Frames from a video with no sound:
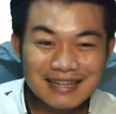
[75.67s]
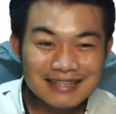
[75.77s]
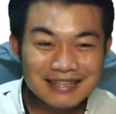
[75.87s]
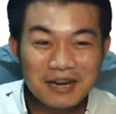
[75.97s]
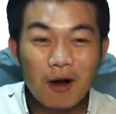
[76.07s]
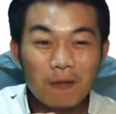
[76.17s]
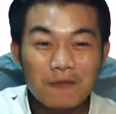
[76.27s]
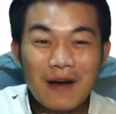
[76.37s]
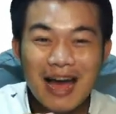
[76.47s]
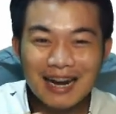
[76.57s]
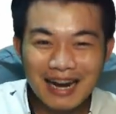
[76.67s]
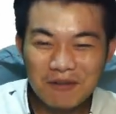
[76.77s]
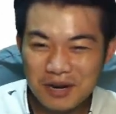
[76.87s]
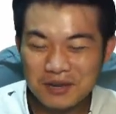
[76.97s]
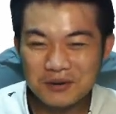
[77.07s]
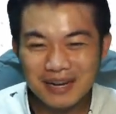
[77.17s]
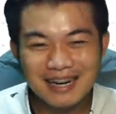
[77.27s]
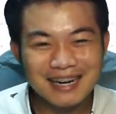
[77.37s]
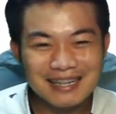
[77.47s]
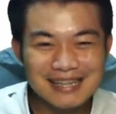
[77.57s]
เส้นขอบฟ้านะครับถ้าอยู่ในดา
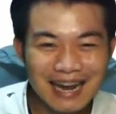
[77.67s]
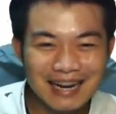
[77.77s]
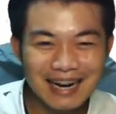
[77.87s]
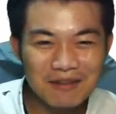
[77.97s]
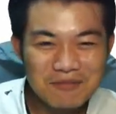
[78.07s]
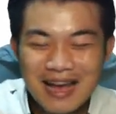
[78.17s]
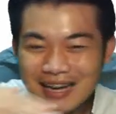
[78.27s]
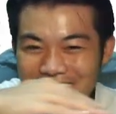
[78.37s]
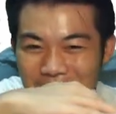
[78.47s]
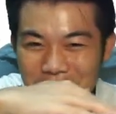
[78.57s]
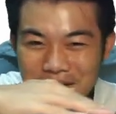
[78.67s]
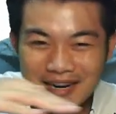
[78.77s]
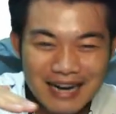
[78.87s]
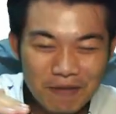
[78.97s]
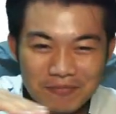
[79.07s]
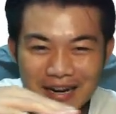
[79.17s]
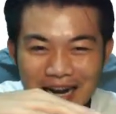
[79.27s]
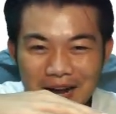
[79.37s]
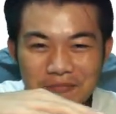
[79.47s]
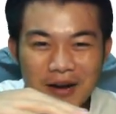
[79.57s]
ราศาสตร์นะครับ แนวระดับนะครั
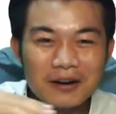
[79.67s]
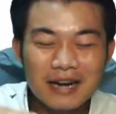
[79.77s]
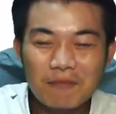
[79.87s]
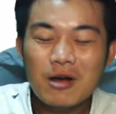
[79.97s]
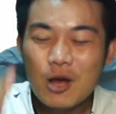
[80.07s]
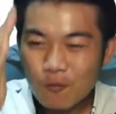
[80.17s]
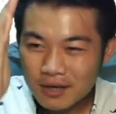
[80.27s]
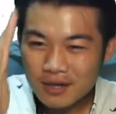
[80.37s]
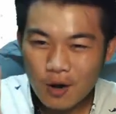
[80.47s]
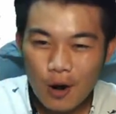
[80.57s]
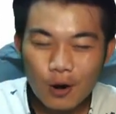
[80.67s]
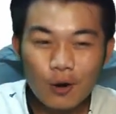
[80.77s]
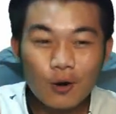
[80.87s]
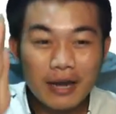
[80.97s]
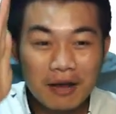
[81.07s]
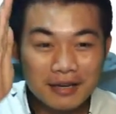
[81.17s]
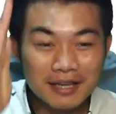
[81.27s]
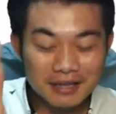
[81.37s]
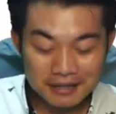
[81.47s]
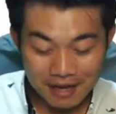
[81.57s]
บแนวระดับ vertical ก็แนวดิ่ง
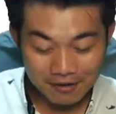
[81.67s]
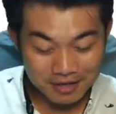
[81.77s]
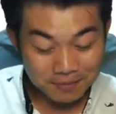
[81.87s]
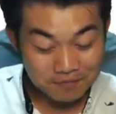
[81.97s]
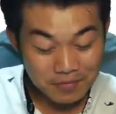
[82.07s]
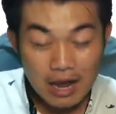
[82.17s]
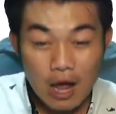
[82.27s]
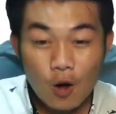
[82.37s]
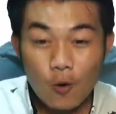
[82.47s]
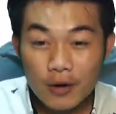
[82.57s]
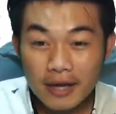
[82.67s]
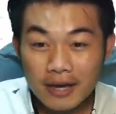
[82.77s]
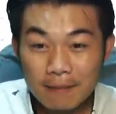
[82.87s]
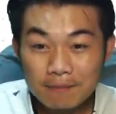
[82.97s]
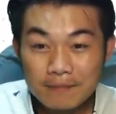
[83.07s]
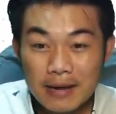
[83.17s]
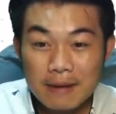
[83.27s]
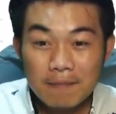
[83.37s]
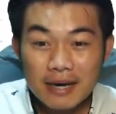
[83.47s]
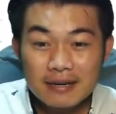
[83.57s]
แนวดิ่ง โอเคครับ
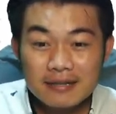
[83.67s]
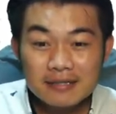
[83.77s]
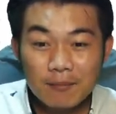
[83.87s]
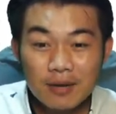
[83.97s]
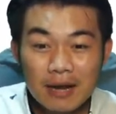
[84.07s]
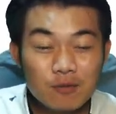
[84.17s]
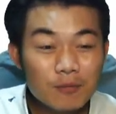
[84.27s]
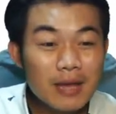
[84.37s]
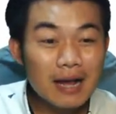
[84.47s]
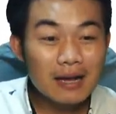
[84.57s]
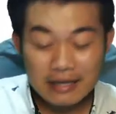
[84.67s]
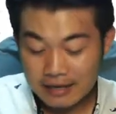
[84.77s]
ประเด็นที่สำคัญผมอยากให้